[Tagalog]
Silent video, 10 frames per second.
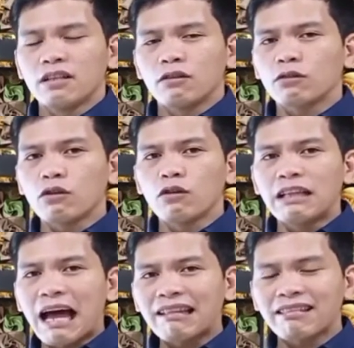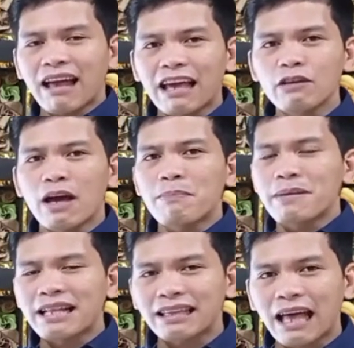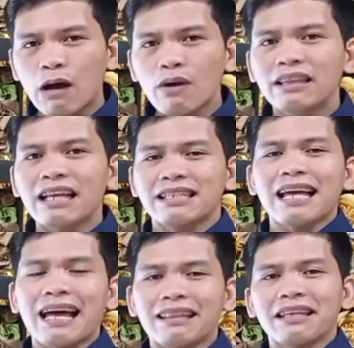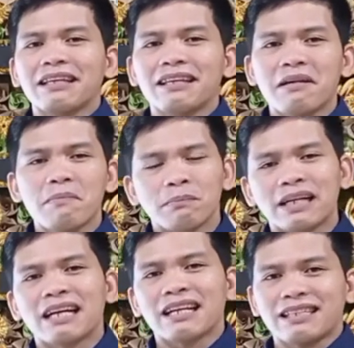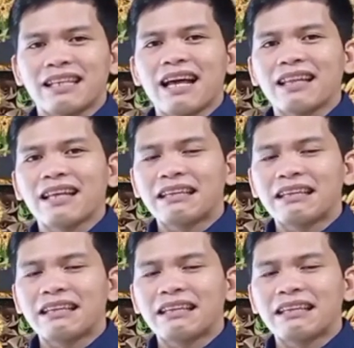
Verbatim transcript: Totoo, lahat tayo ay pinatawad na sa ating mga kasalanan.